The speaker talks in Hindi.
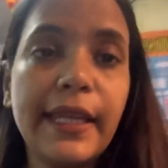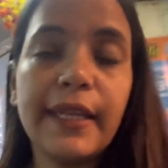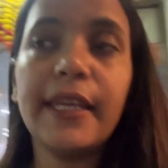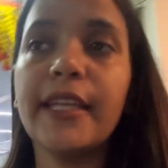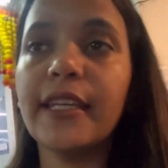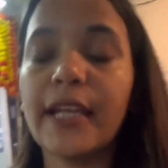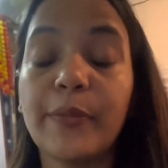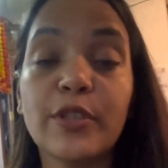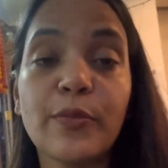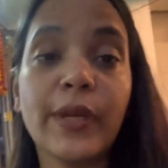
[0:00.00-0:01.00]
ये लिया देखा
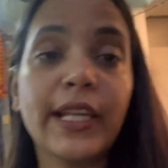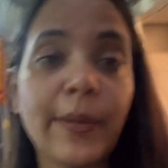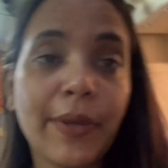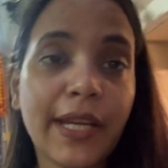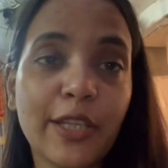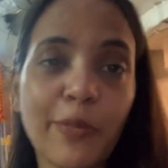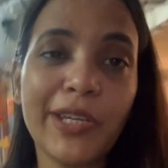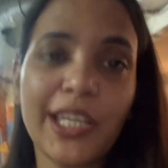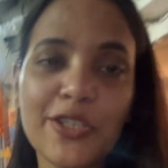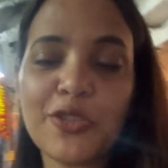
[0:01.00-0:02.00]
आपने जो भेल का पैकेट
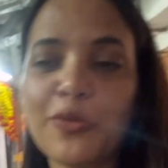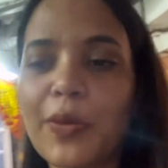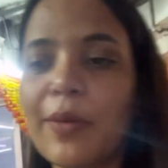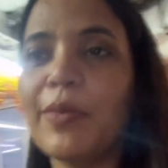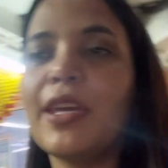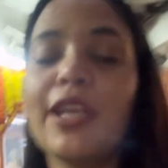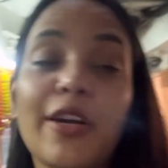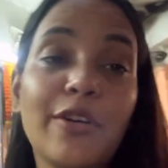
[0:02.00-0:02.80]
हमें डेढ़ सौ रुपये में